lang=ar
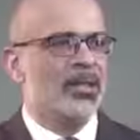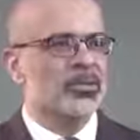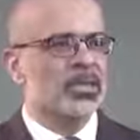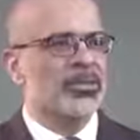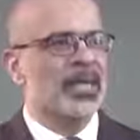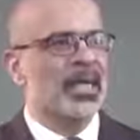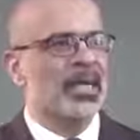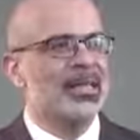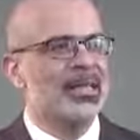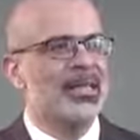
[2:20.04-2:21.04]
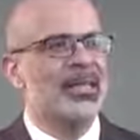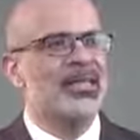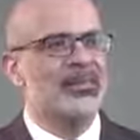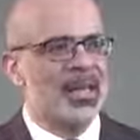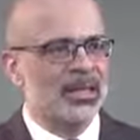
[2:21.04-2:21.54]
حتى تصبح الحياه
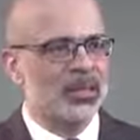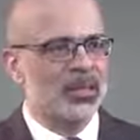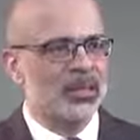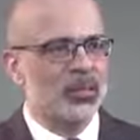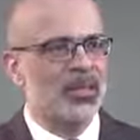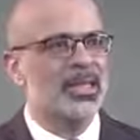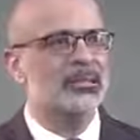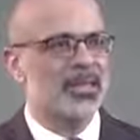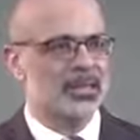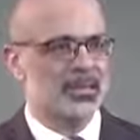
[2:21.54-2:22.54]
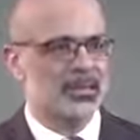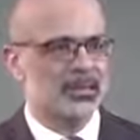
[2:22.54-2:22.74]
ذات معنى وذات مغزى